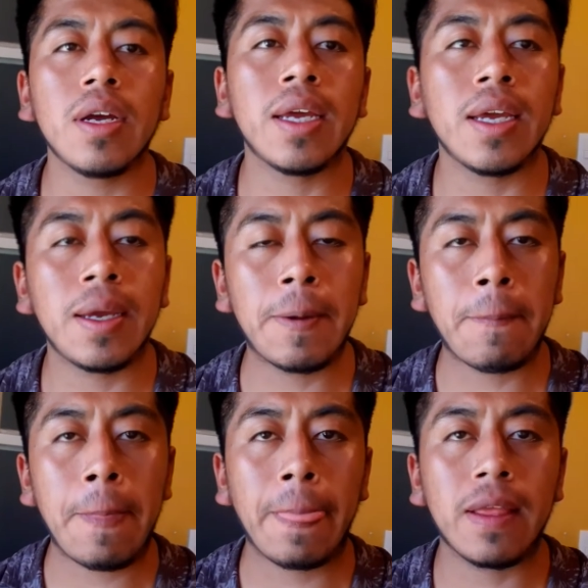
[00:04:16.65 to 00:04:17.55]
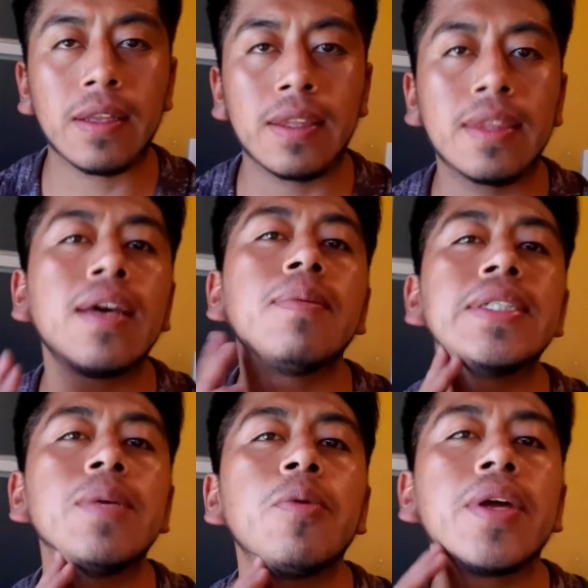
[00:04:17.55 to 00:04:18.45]
Eh, tal vez
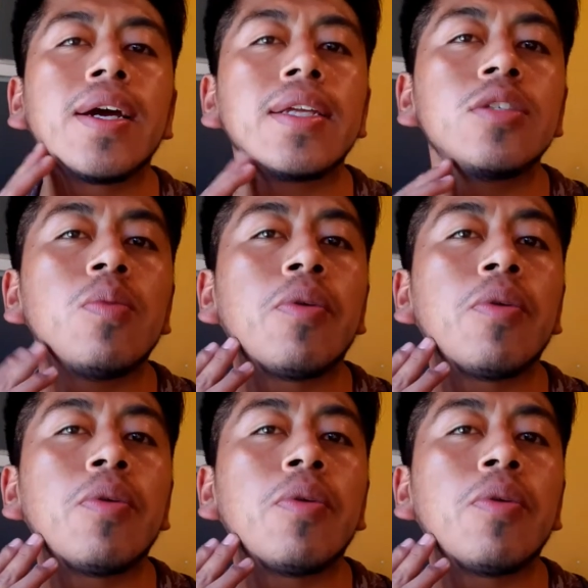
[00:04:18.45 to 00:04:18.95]
ya me hubiera crecido